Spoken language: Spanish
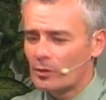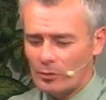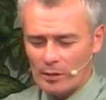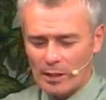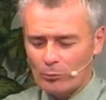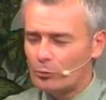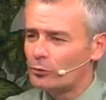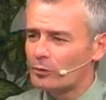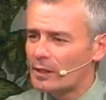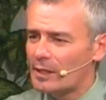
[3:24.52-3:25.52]
con la
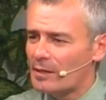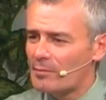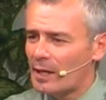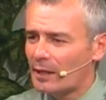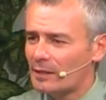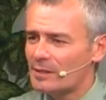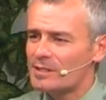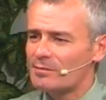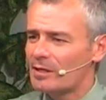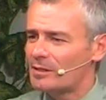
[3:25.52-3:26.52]
cultura de la imagen
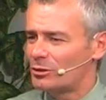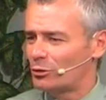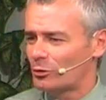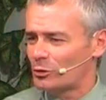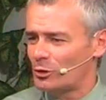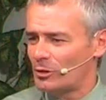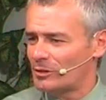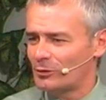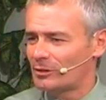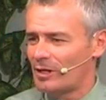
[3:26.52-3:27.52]
lleva a
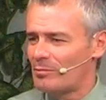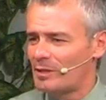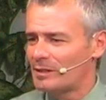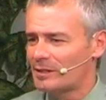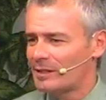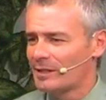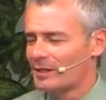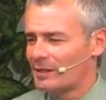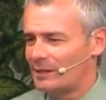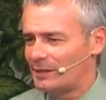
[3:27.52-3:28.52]
distorsiones totalmente
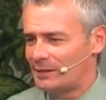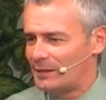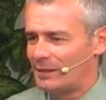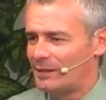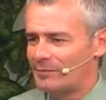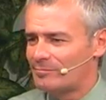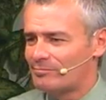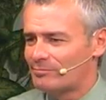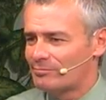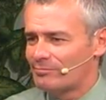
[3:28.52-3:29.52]
este,
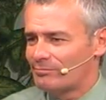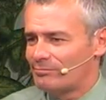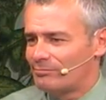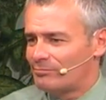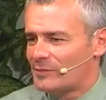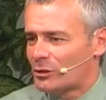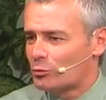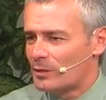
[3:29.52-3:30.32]
yo recibo